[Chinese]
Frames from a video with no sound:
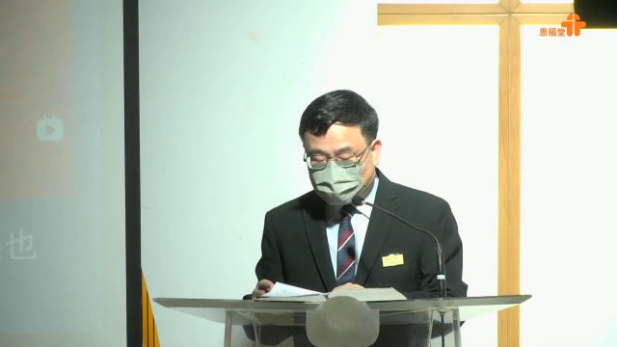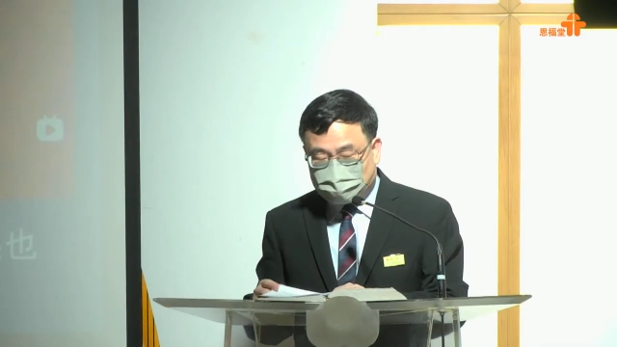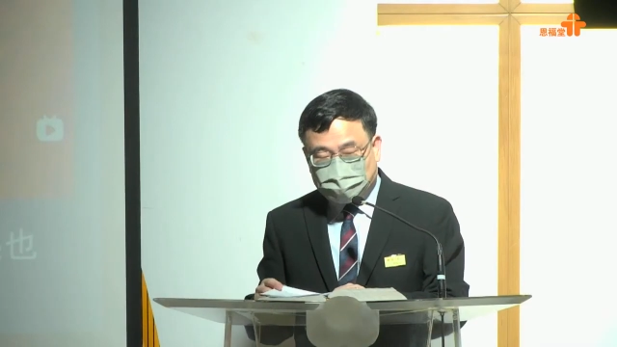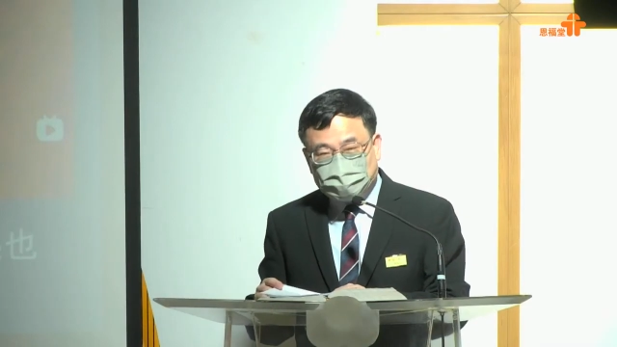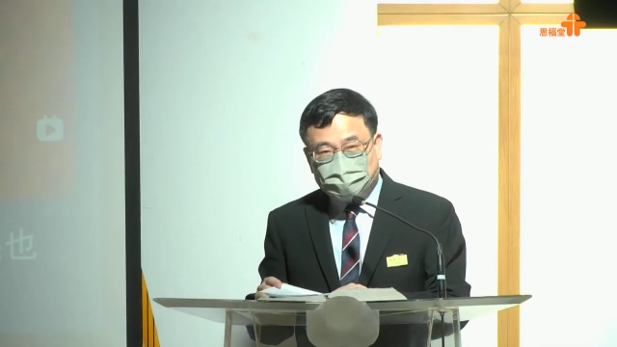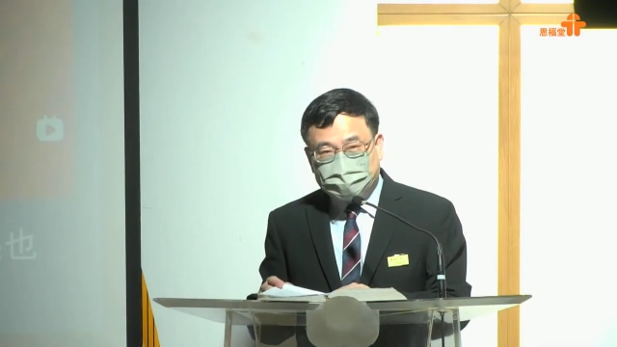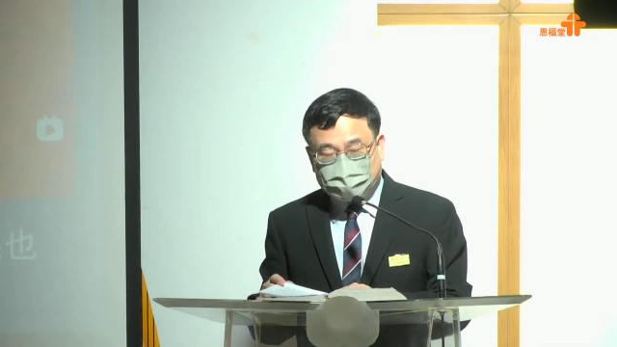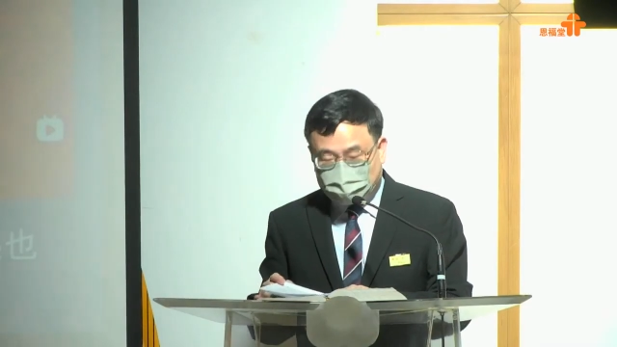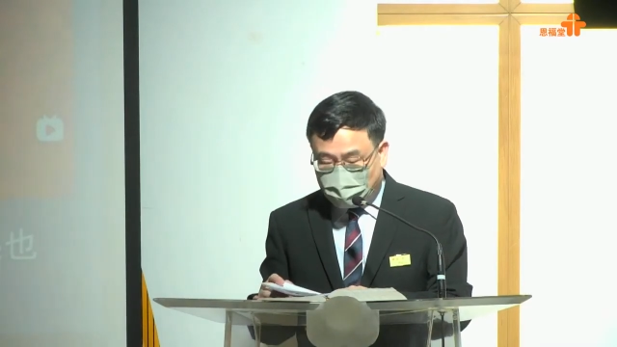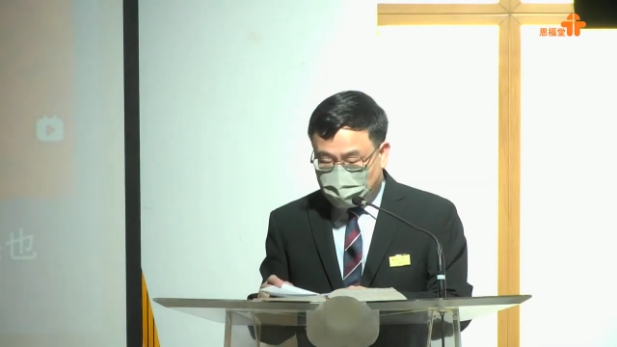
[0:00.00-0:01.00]
题我们
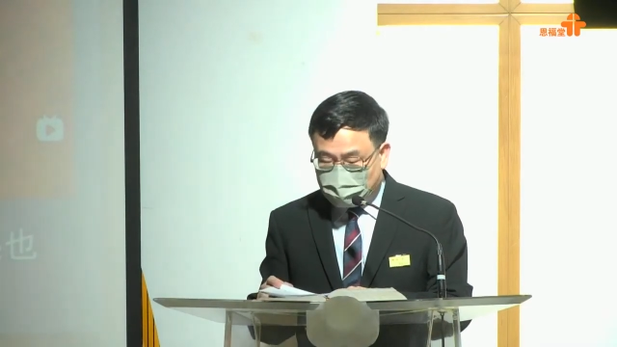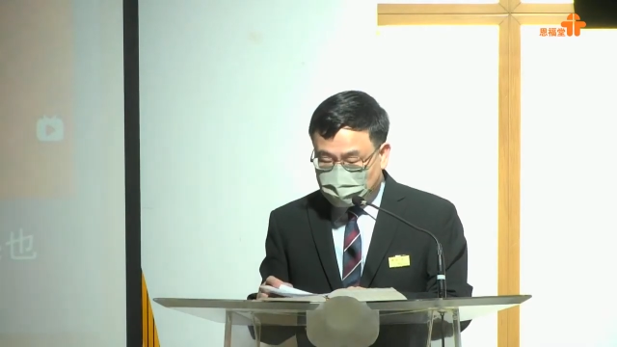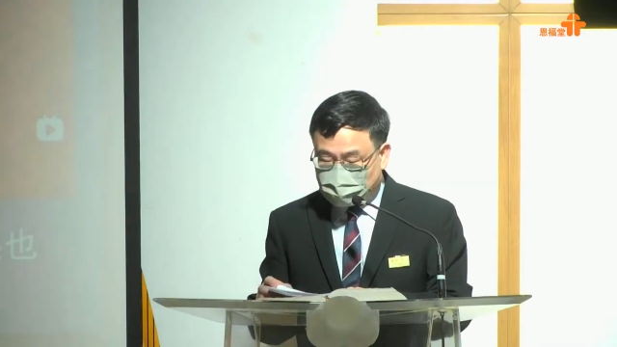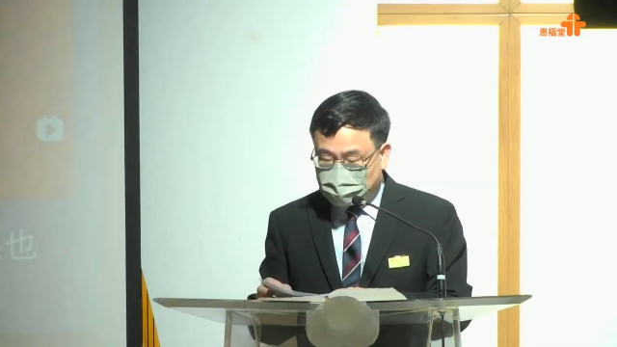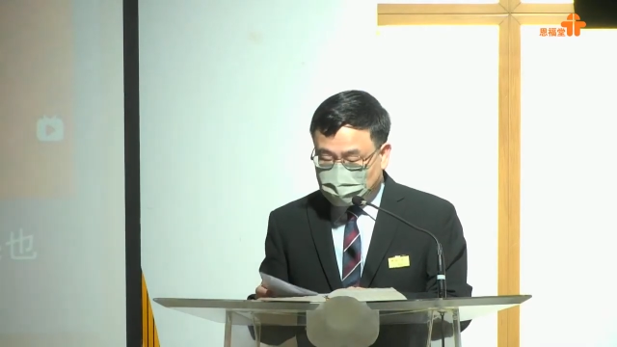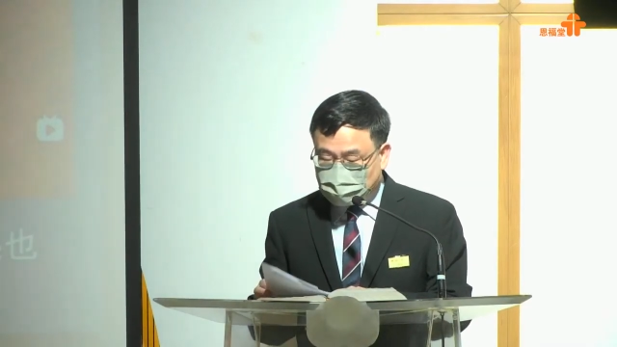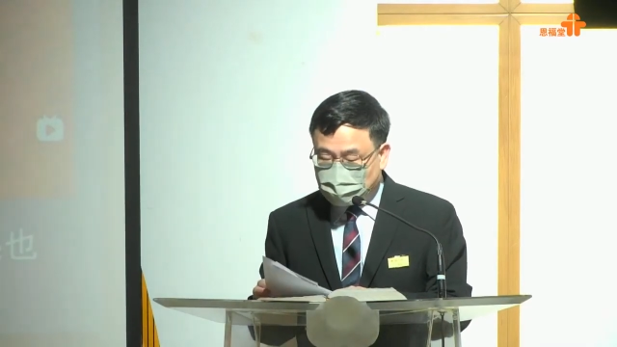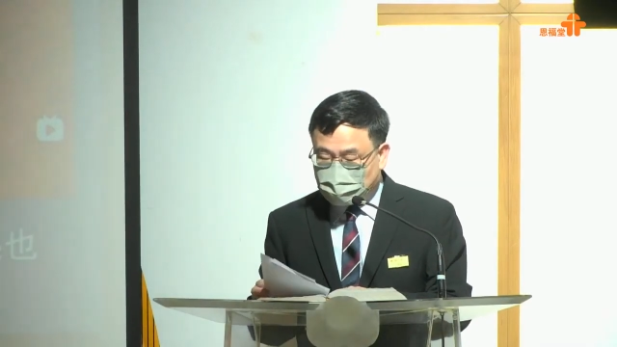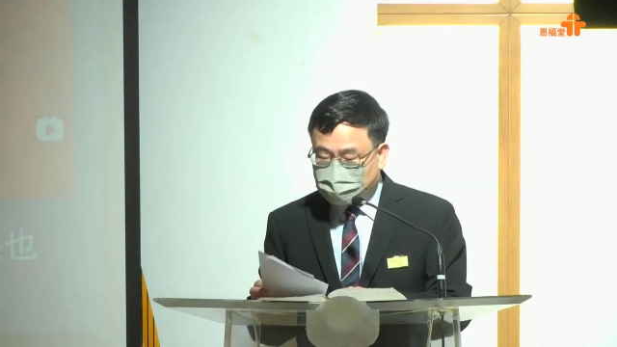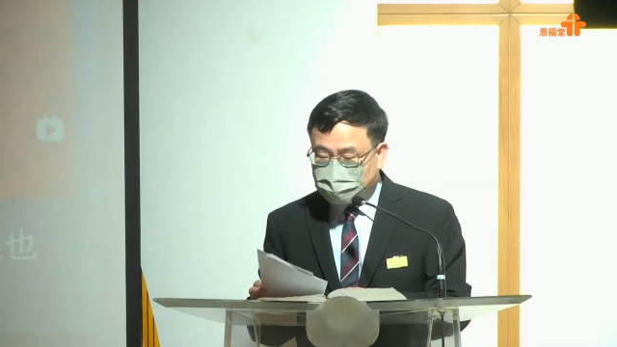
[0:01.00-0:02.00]
讲到的也是跟这
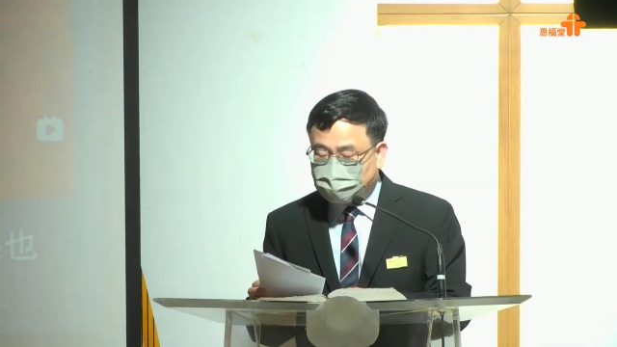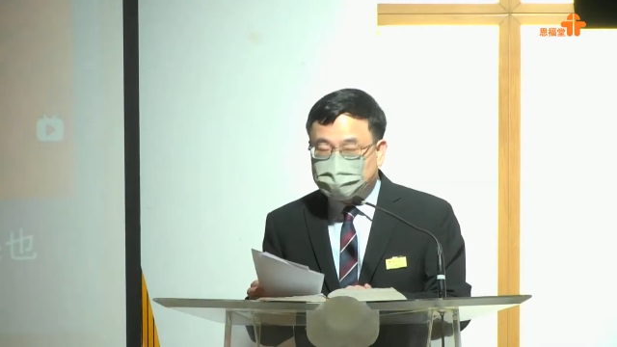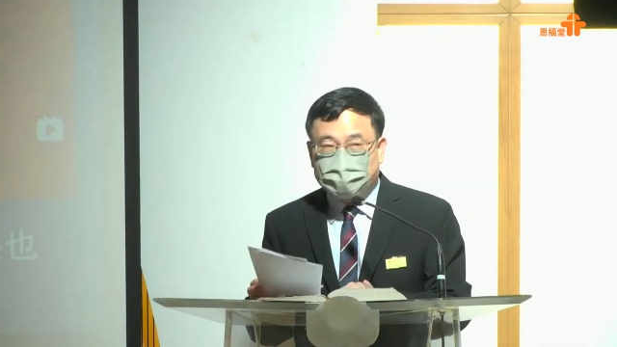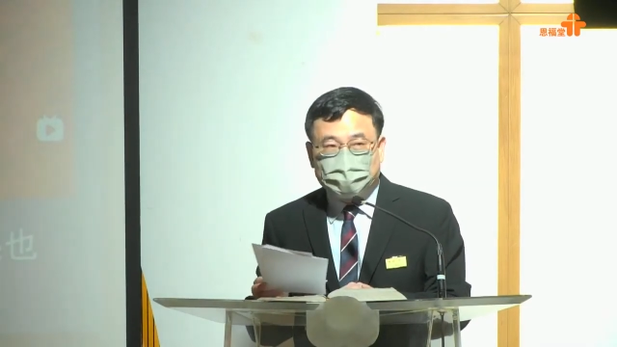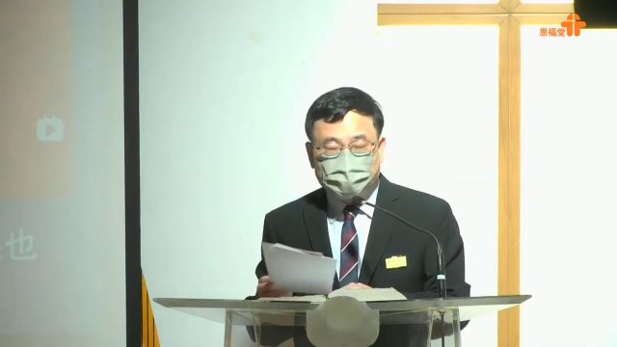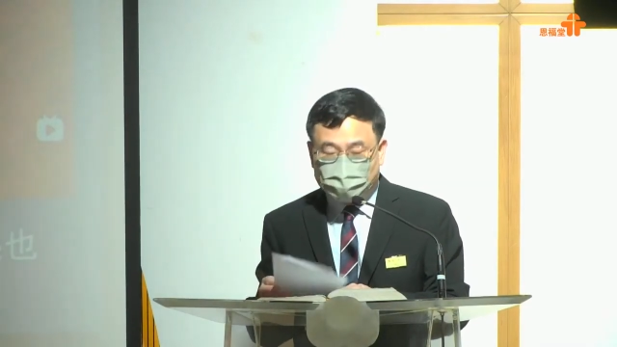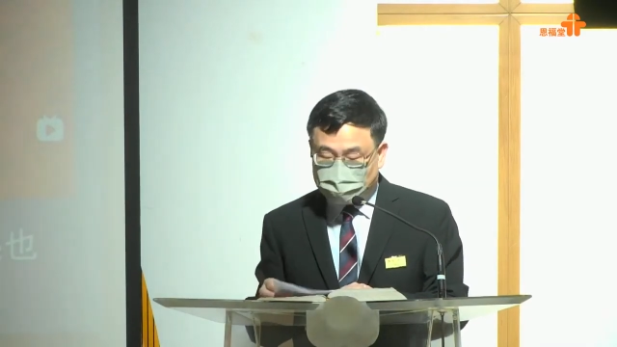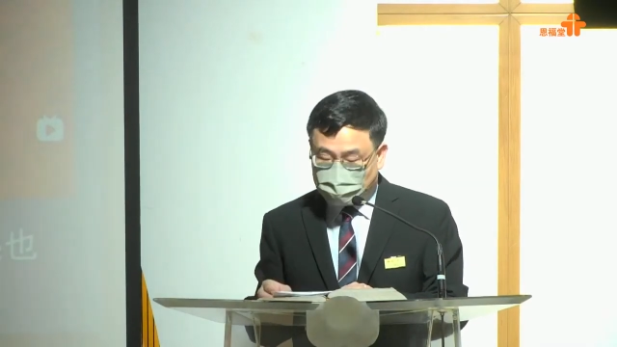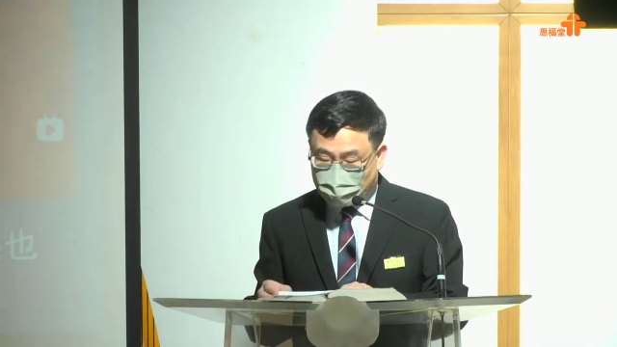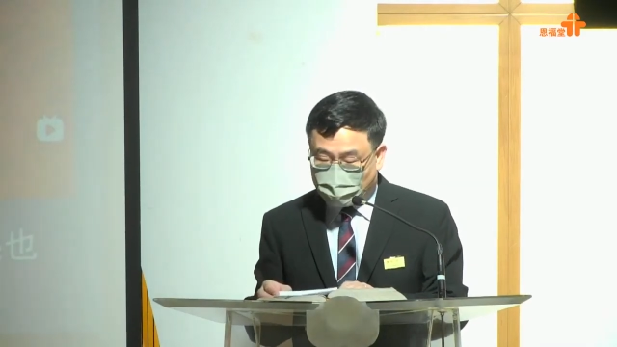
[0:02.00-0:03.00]
个世界末
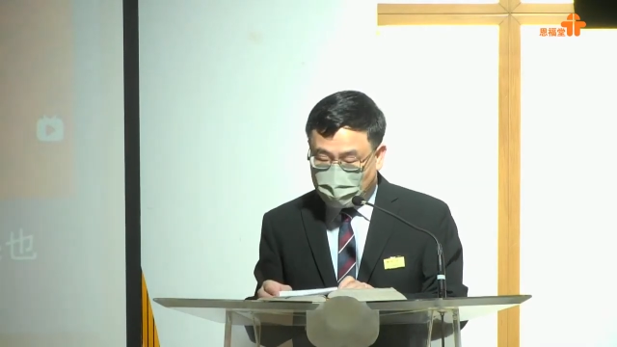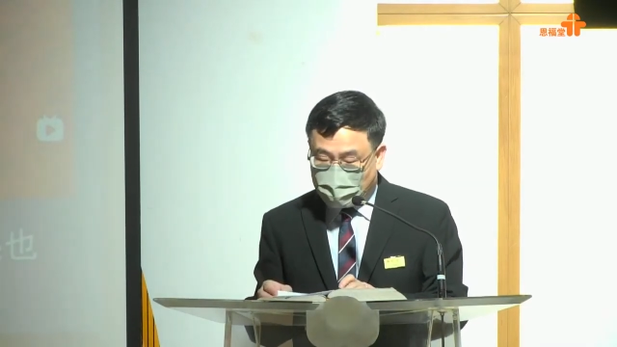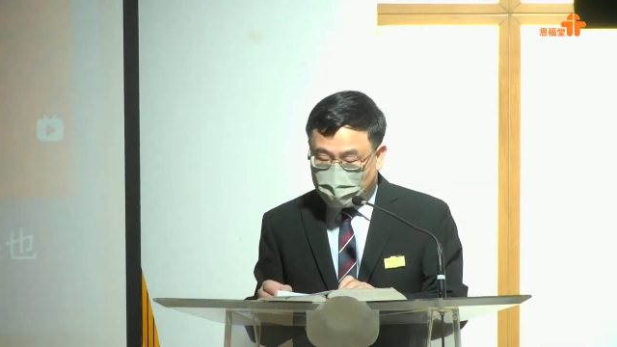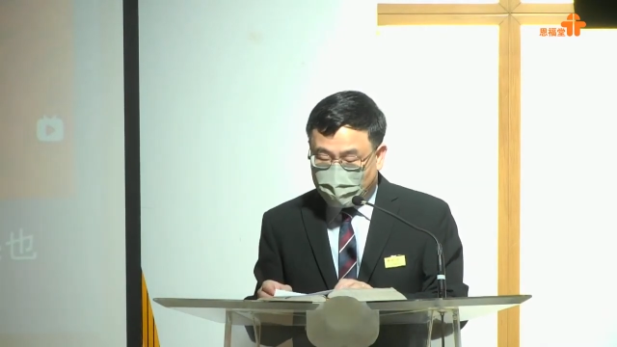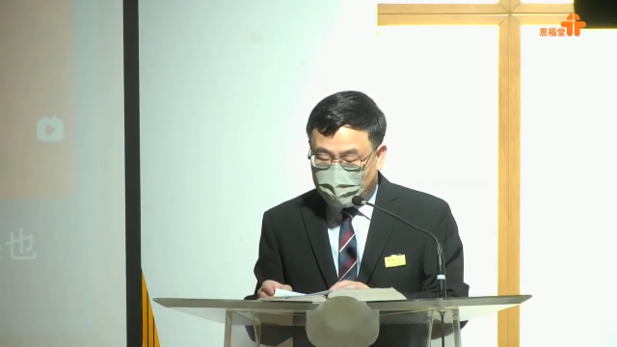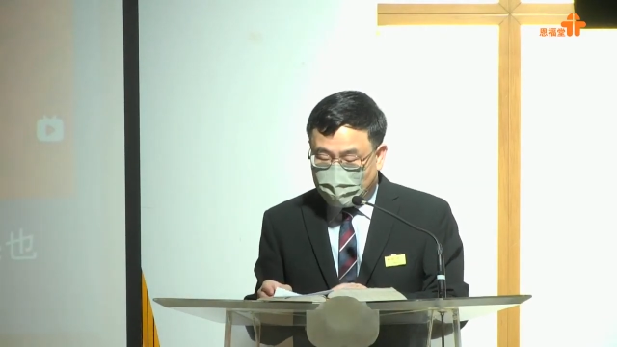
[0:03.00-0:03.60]
日有关啊，